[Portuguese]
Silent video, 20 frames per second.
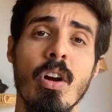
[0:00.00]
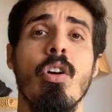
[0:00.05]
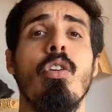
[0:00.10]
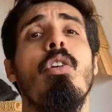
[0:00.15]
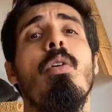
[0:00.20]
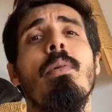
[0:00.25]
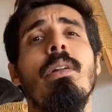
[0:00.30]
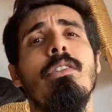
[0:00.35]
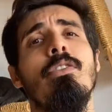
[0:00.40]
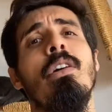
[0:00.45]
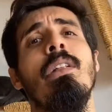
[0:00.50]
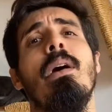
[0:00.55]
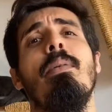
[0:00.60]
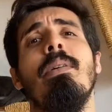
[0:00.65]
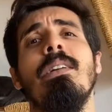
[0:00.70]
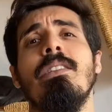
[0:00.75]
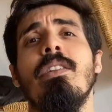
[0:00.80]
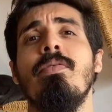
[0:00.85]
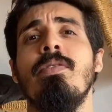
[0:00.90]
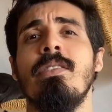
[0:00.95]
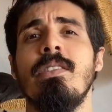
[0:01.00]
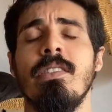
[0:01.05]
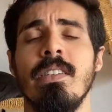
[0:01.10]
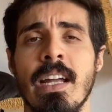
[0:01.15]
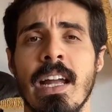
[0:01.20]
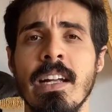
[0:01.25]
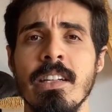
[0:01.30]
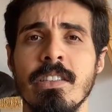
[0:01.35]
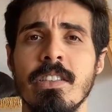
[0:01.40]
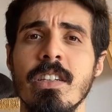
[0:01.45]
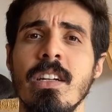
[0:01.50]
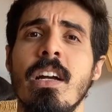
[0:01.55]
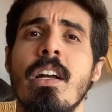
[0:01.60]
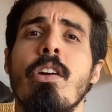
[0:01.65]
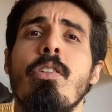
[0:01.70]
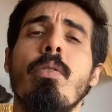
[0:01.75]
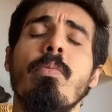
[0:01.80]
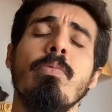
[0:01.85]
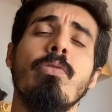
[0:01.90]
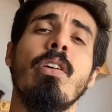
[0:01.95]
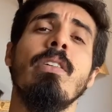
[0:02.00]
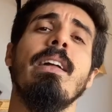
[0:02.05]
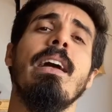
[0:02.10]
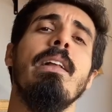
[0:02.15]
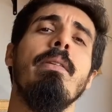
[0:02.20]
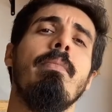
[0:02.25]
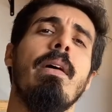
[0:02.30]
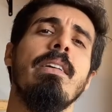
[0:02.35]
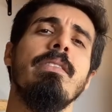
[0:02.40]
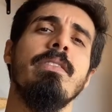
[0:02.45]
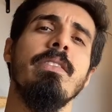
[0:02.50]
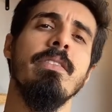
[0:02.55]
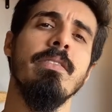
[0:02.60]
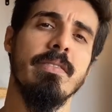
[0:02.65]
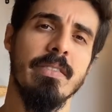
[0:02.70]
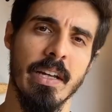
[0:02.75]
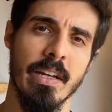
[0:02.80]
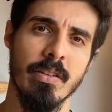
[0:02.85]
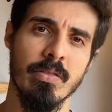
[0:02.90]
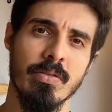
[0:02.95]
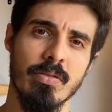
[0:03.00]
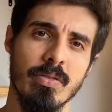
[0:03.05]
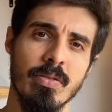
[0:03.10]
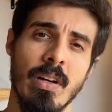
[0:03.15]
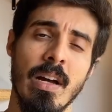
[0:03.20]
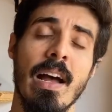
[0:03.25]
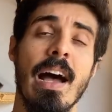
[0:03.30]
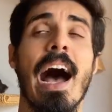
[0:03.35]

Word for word: como ele tornar mais eficiente, como tornar ele mais intenso,